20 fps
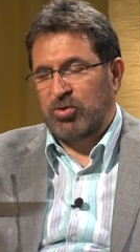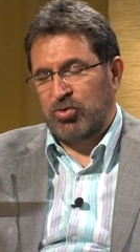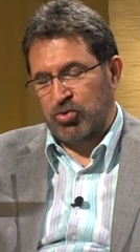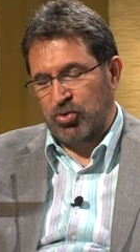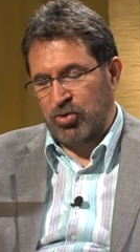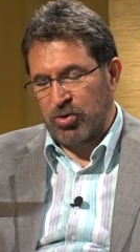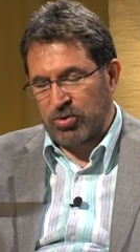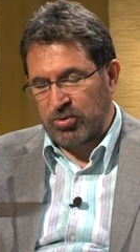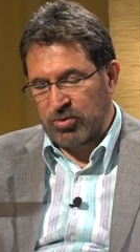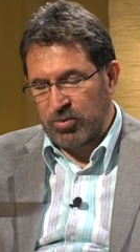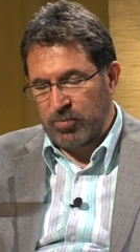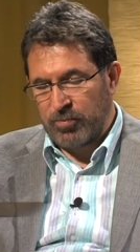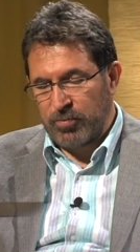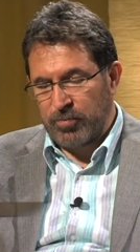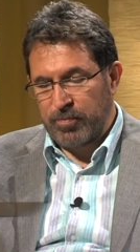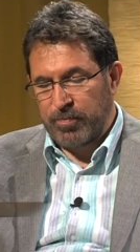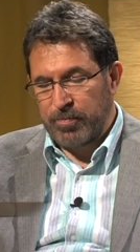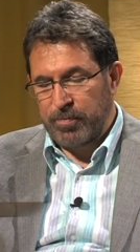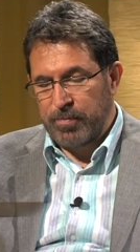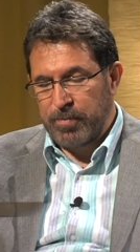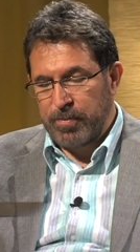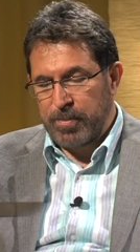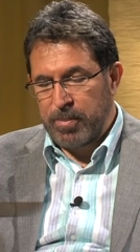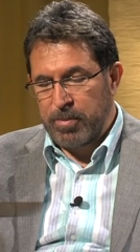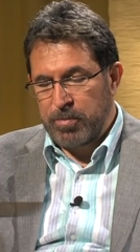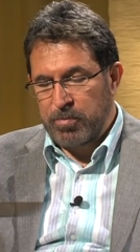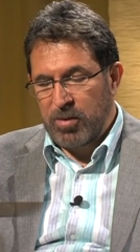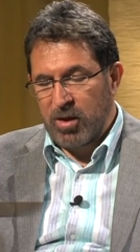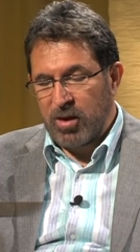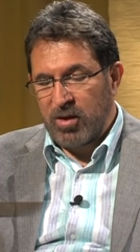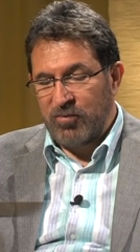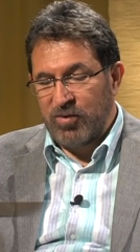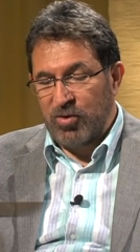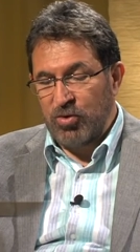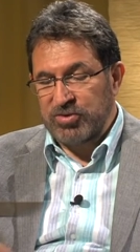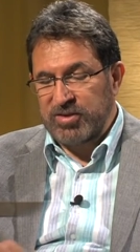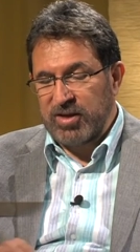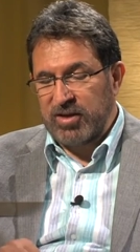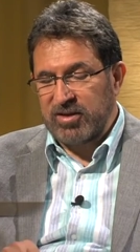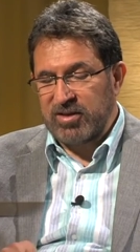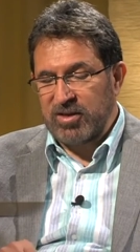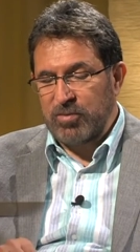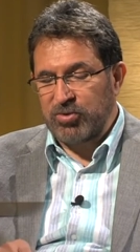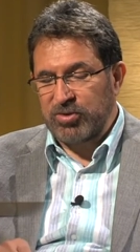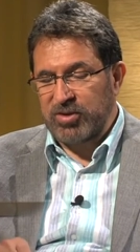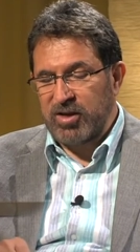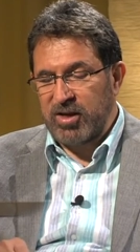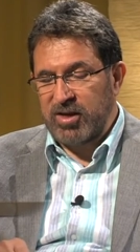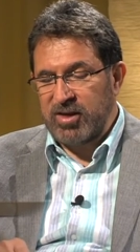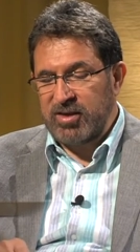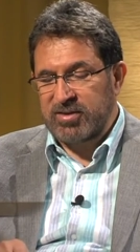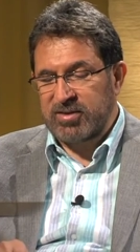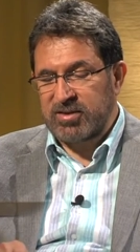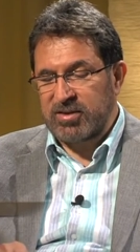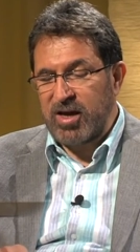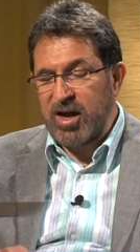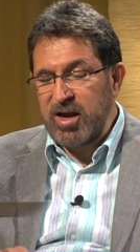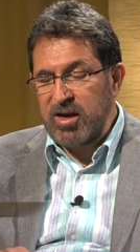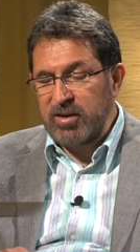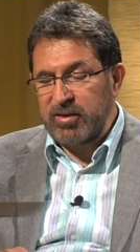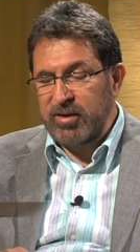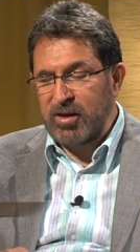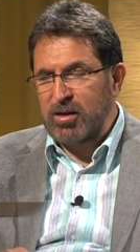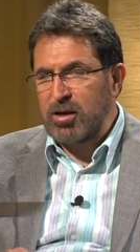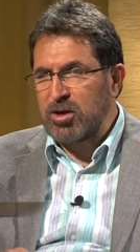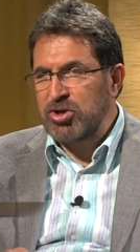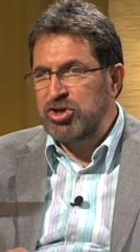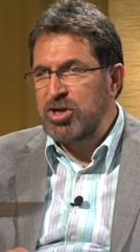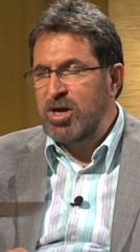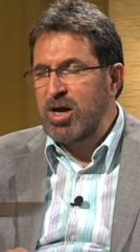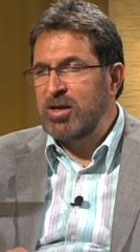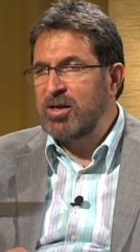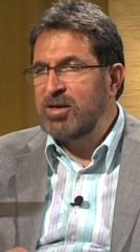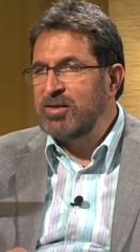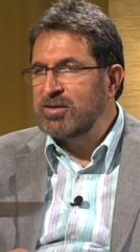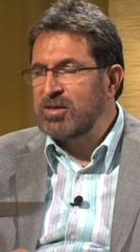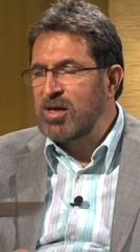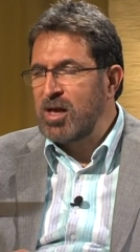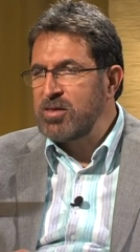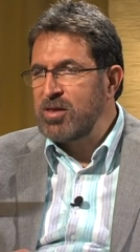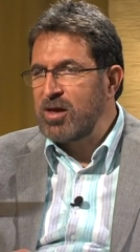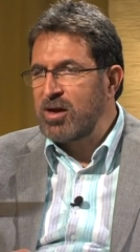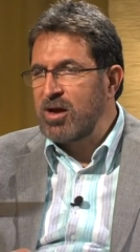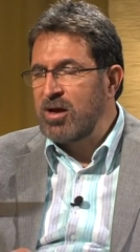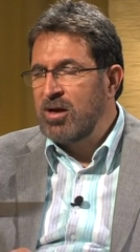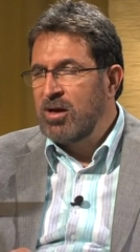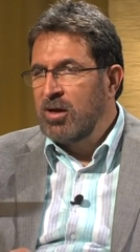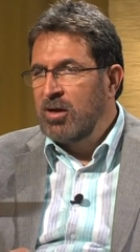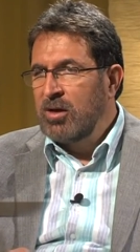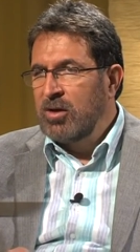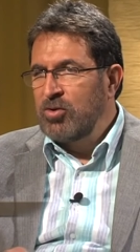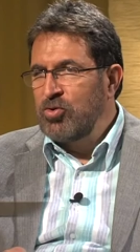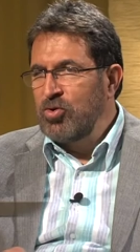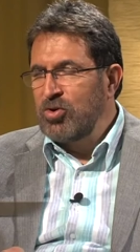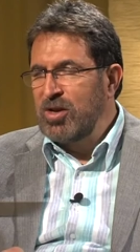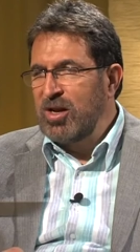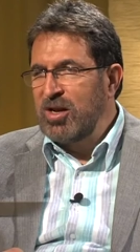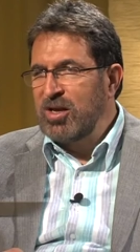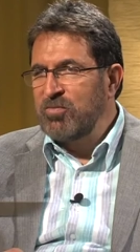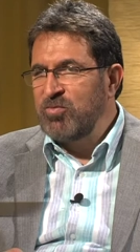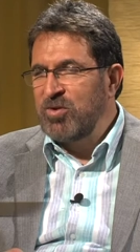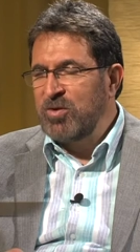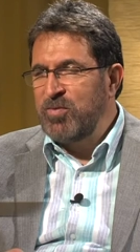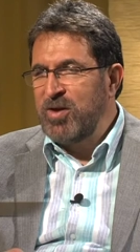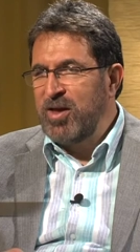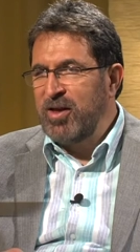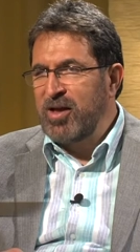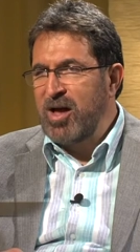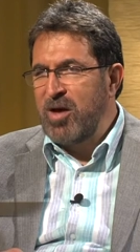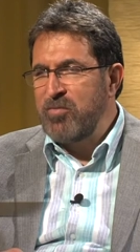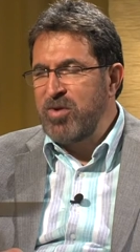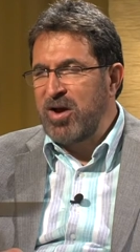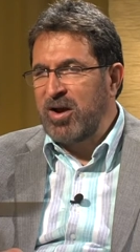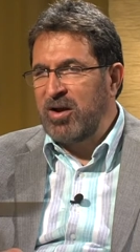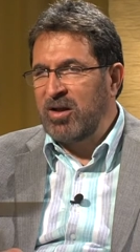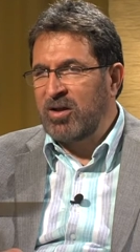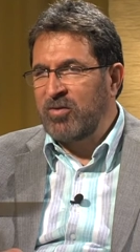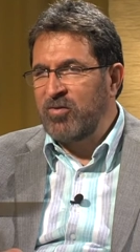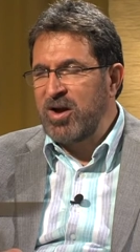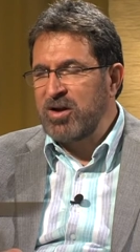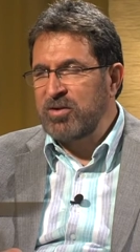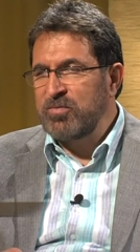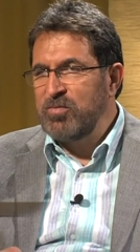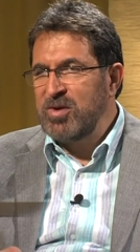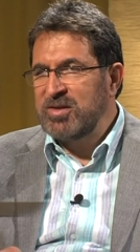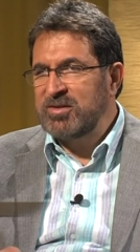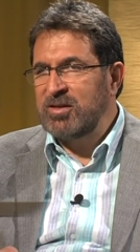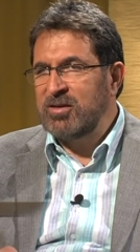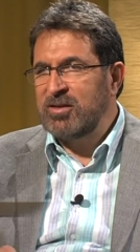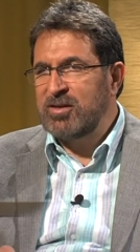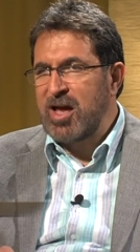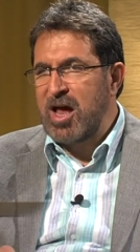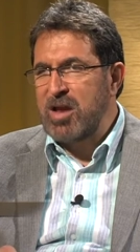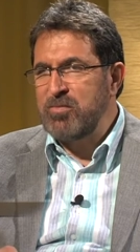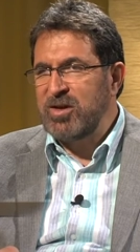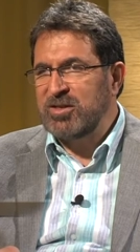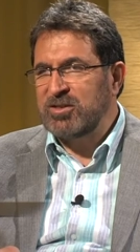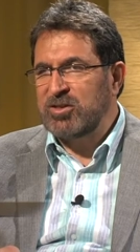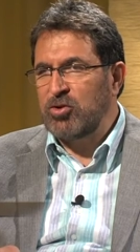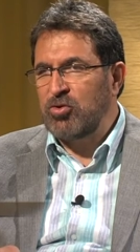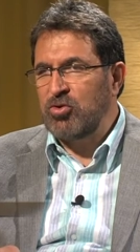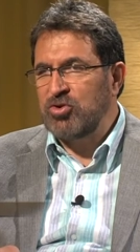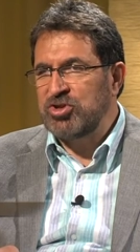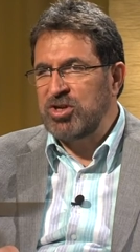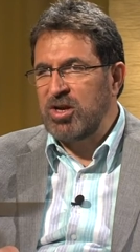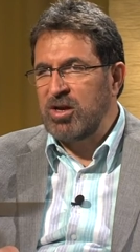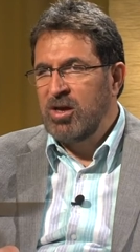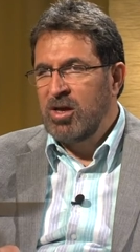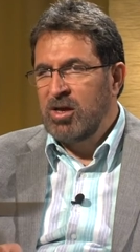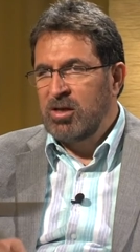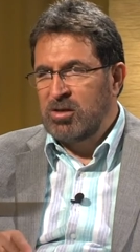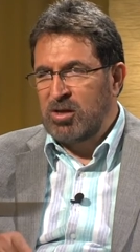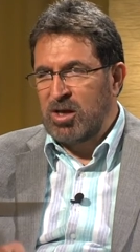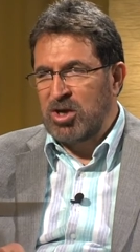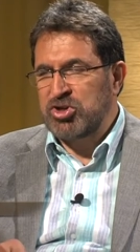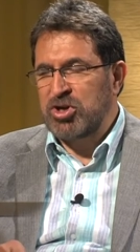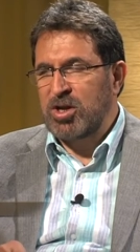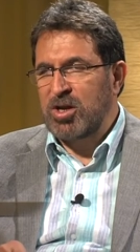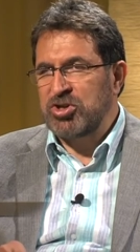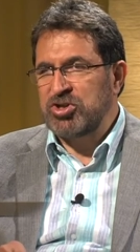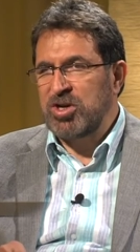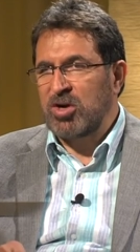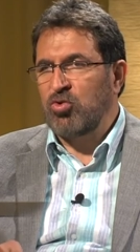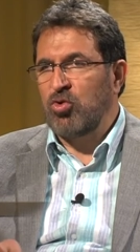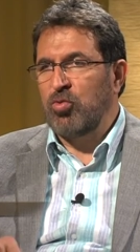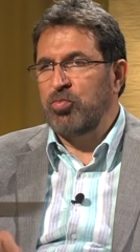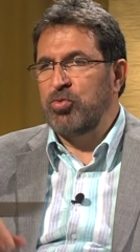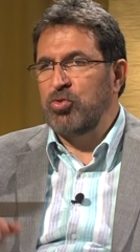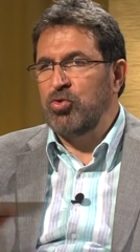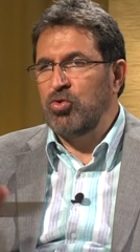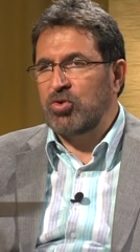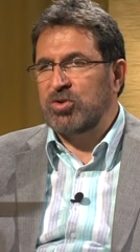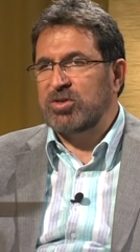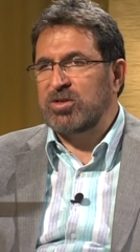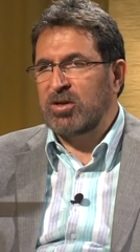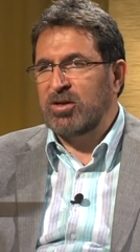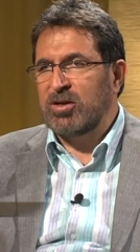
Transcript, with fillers: evet. diyor. Evet. Ve özellikle burada İsrail'de yaşayan insanlara yönelik bir peygamberlik var. Mesih gelmezden önce yaşanacak o büyük